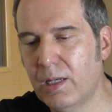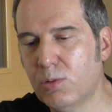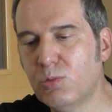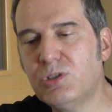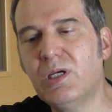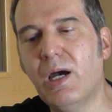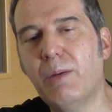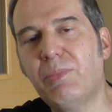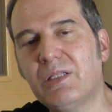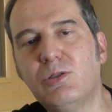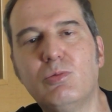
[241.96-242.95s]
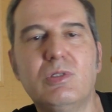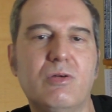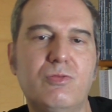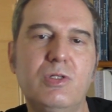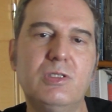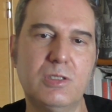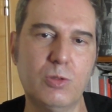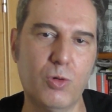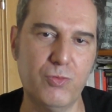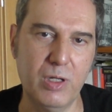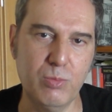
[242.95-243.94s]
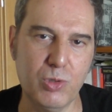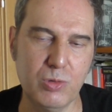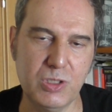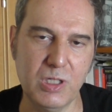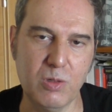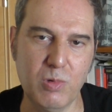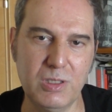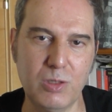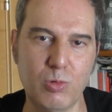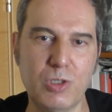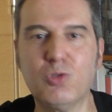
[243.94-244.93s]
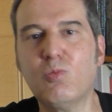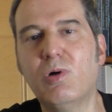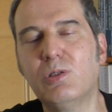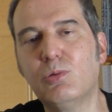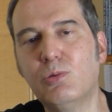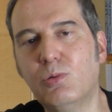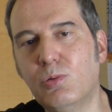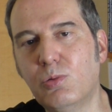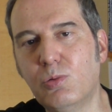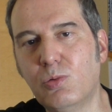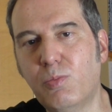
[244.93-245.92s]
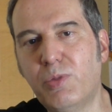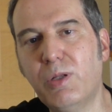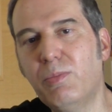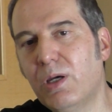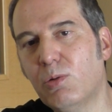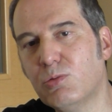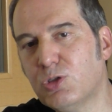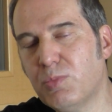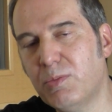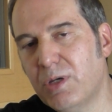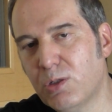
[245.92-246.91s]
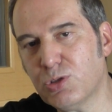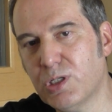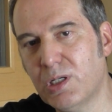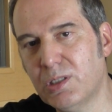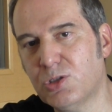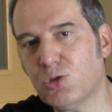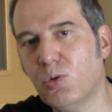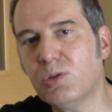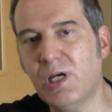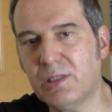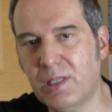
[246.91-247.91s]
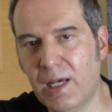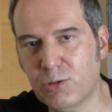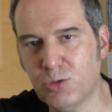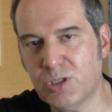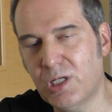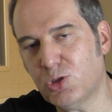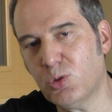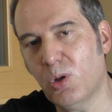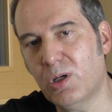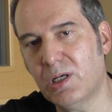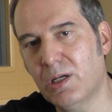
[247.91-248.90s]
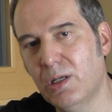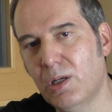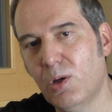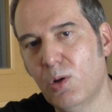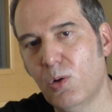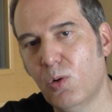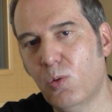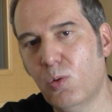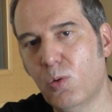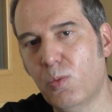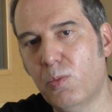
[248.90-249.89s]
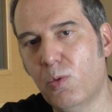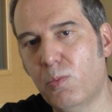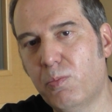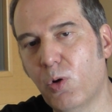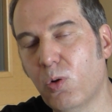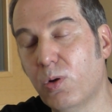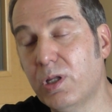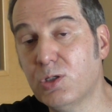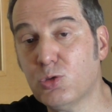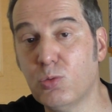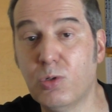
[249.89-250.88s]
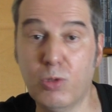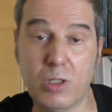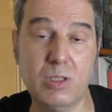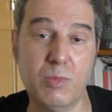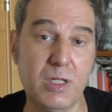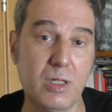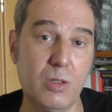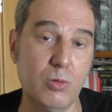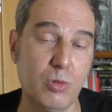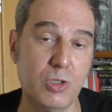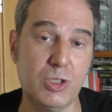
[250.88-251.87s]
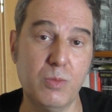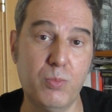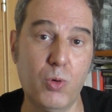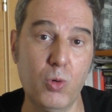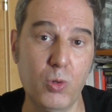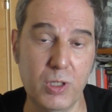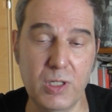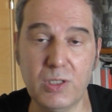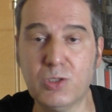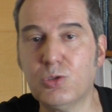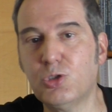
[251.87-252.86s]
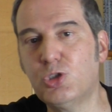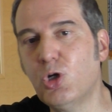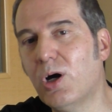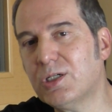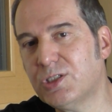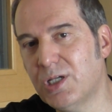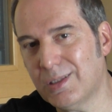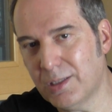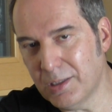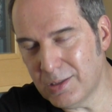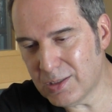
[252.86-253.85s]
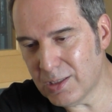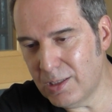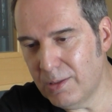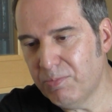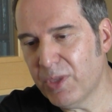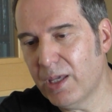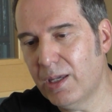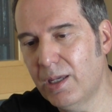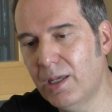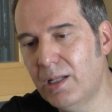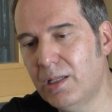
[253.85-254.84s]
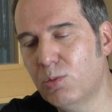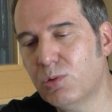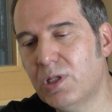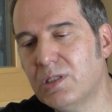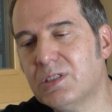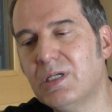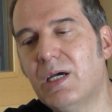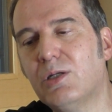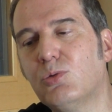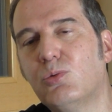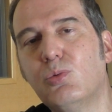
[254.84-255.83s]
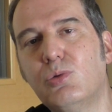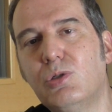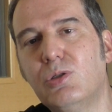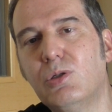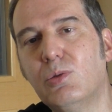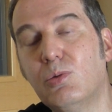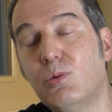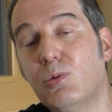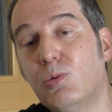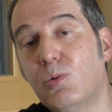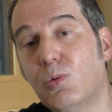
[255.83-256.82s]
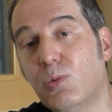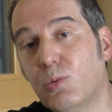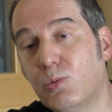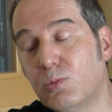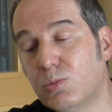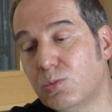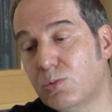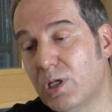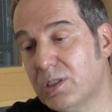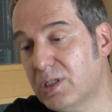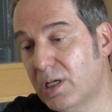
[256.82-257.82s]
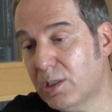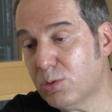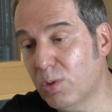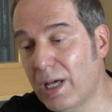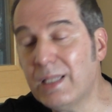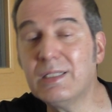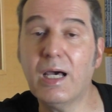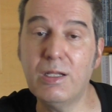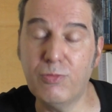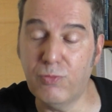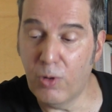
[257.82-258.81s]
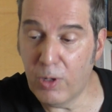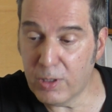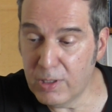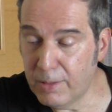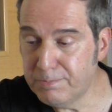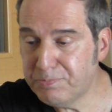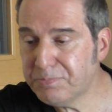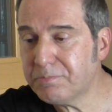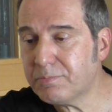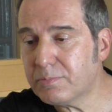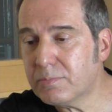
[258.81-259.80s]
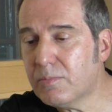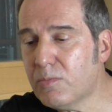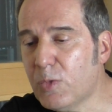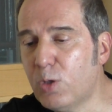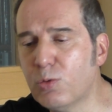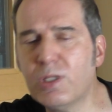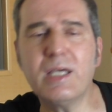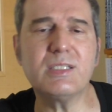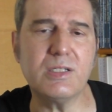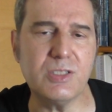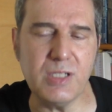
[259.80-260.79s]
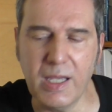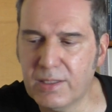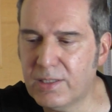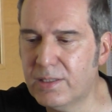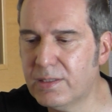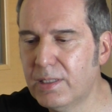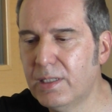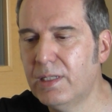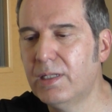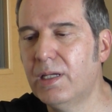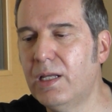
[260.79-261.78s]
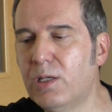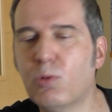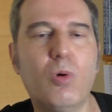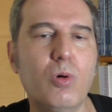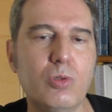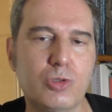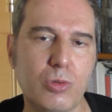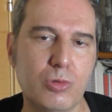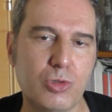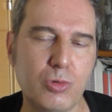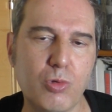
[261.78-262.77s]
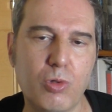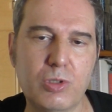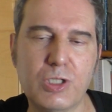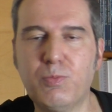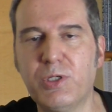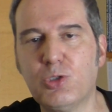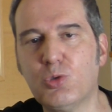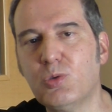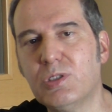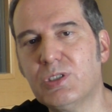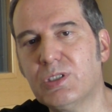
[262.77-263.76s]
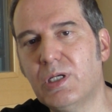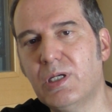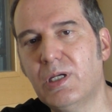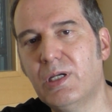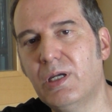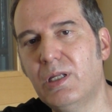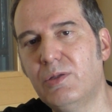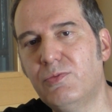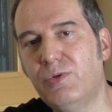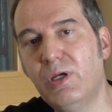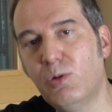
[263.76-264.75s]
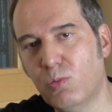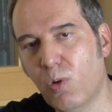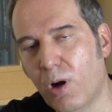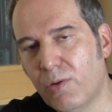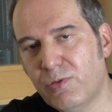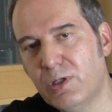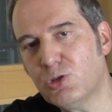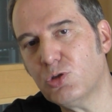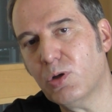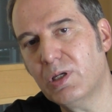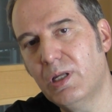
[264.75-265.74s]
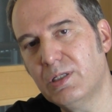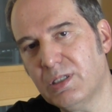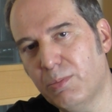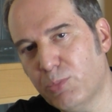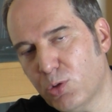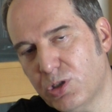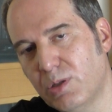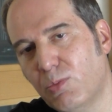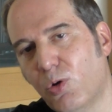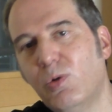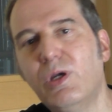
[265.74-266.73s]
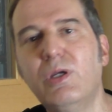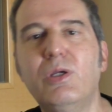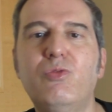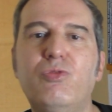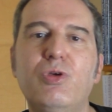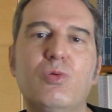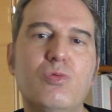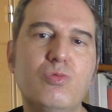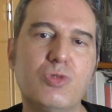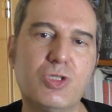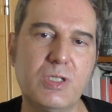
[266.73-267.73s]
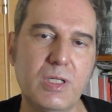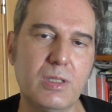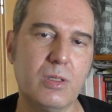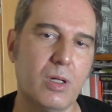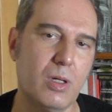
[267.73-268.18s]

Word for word: no dia, a partir do dia 20 de novembro de 52, quando o primeiro, um dos primeiros grandes contatados da história, o, o polonês, o norte-americano de origem polonês, George Adansky, ele no deserto, de, no, no deserto lá de Califórnia, no Desert Center, ele com, junto com outras pessoas eh, eh viram um OVNI, só que ele se aproximou e viu um ser